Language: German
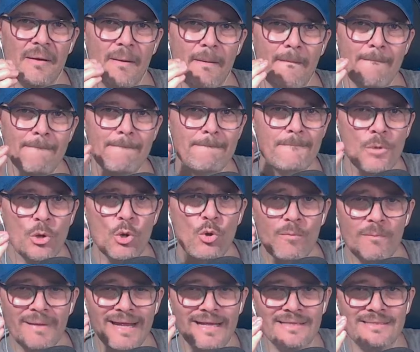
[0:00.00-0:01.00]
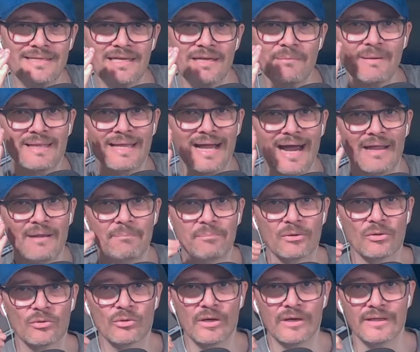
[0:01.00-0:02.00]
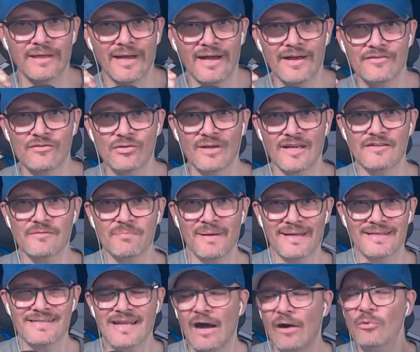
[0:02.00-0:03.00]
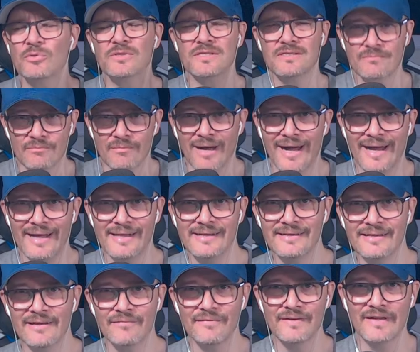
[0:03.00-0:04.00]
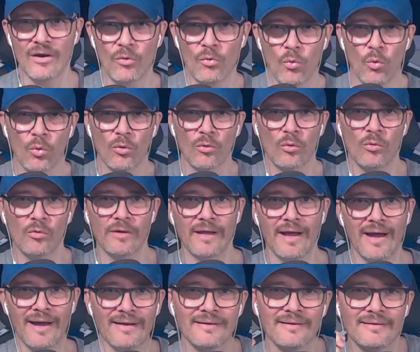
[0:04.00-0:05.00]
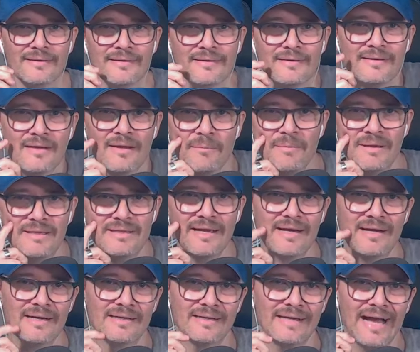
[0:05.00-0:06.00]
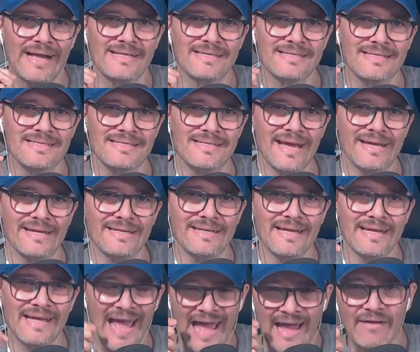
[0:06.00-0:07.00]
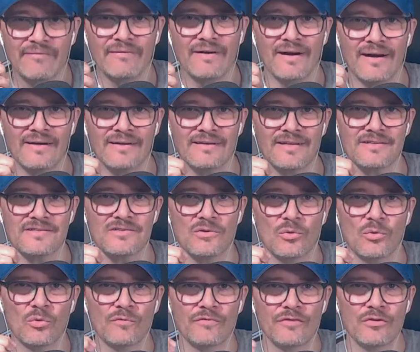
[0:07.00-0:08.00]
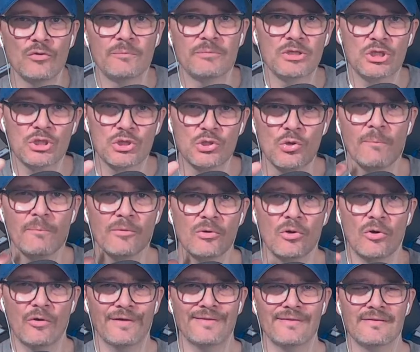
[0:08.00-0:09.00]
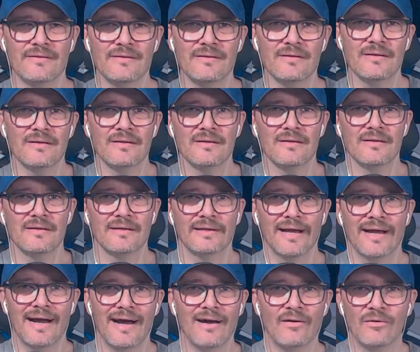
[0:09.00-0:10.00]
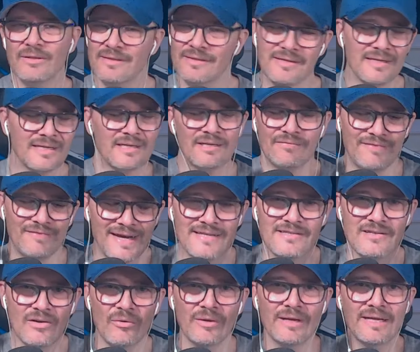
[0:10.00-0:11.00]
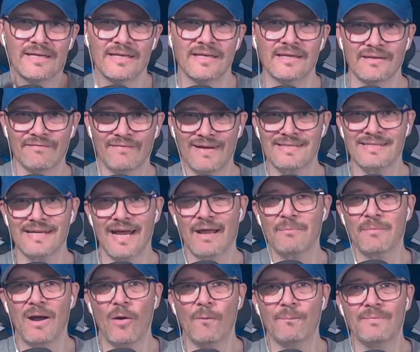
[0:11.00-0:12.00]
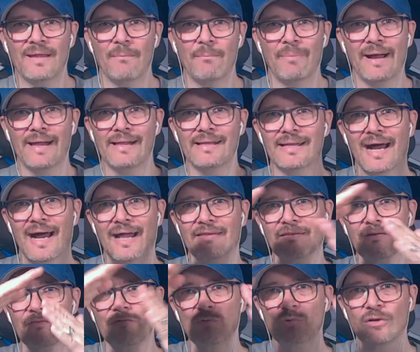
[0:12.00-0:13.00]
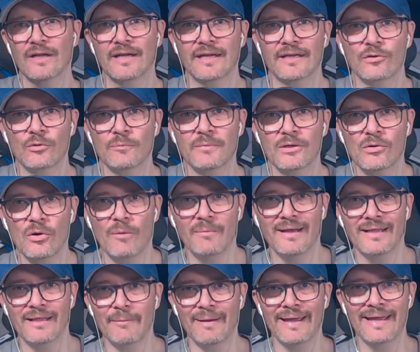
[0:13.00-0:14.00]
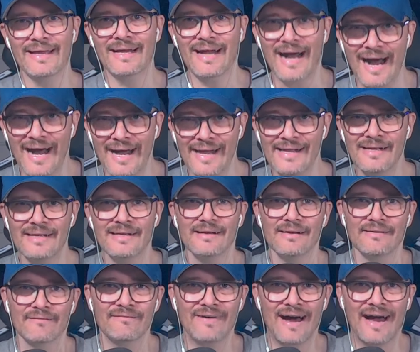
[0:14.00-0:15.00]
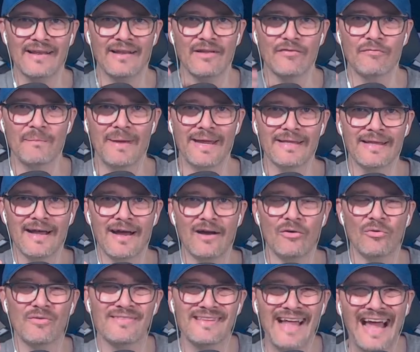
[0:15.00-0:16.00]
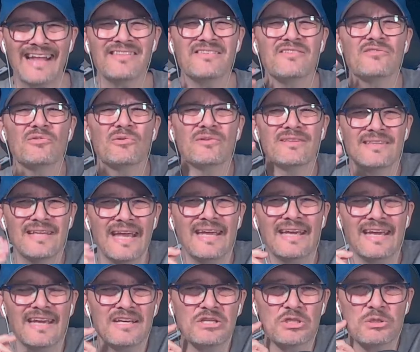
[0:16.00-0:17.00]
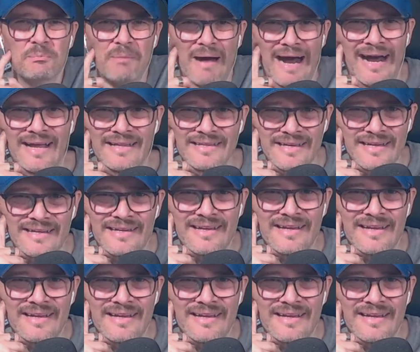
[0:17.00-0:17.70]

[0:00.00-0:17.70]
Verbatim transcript: mühmäßig mit der Hand berührt, ja, sodass man tausendmal in der Wiederholung, ja, mit der geilsten Technik ever das irgendwie nur bestimmen konnte. Ja, und ich weiß auch nicht, ich weiß gar nicht mehr, ob der Ball eine andere Flugrichtung bekommen hat, aber egal, war ein Elfmeter und dann so ein Ding gegen Spanien.